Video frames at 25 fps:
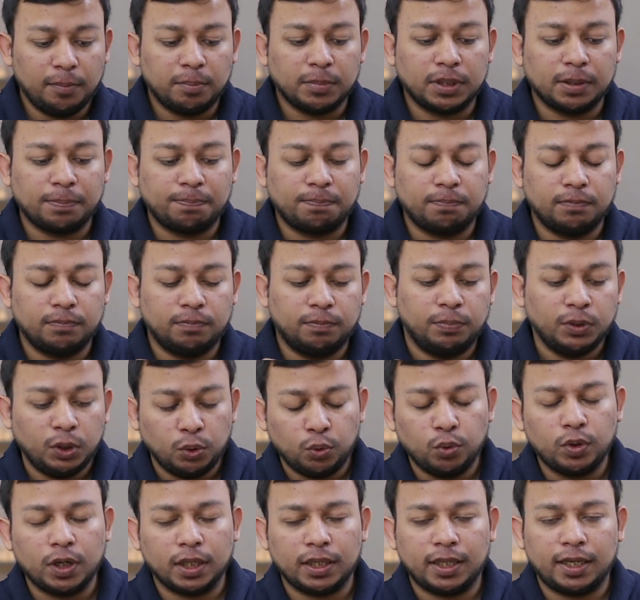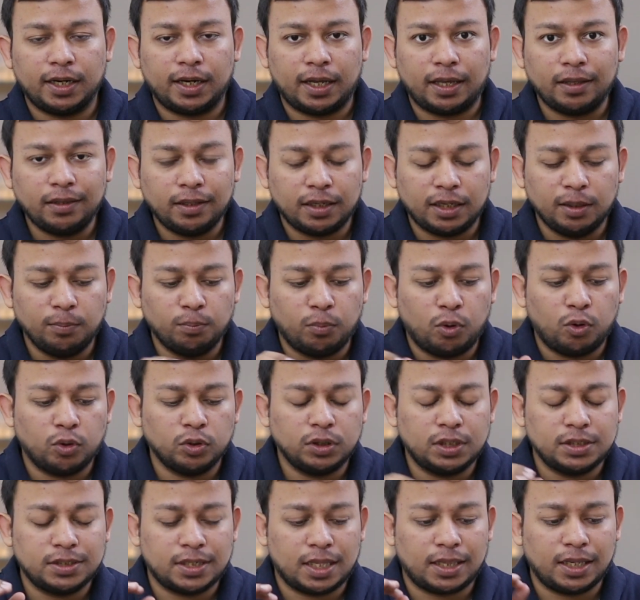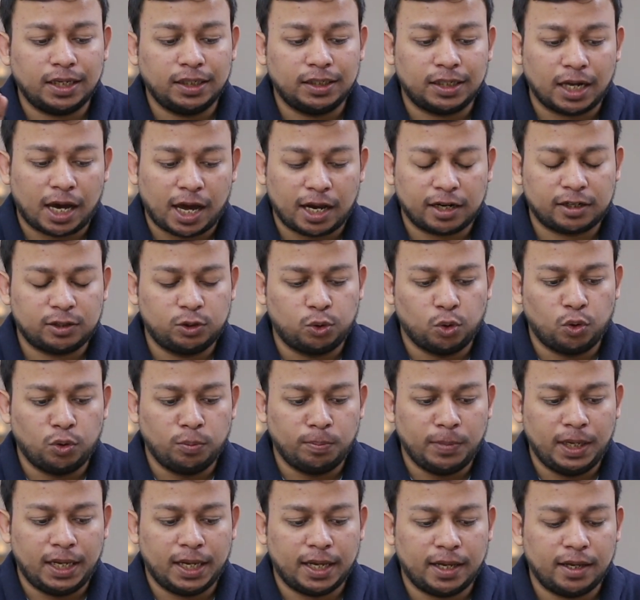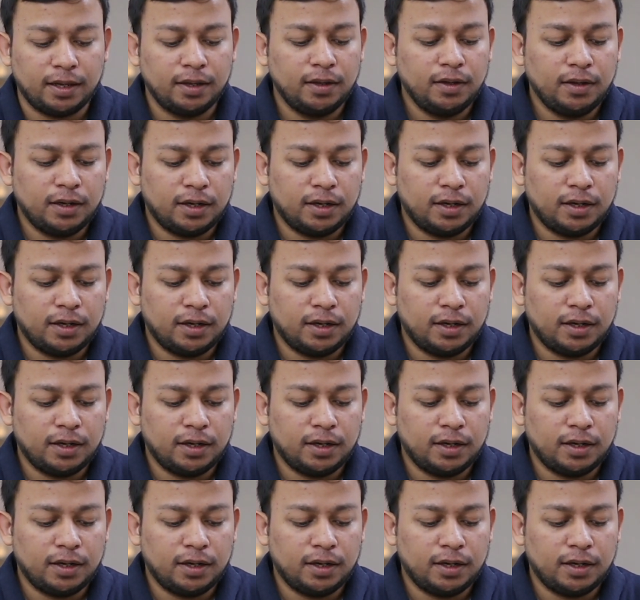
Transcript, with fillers: मतलब ब्लू कलर है लेकिन बहुत ही ज़्यादा डार्क टोन में है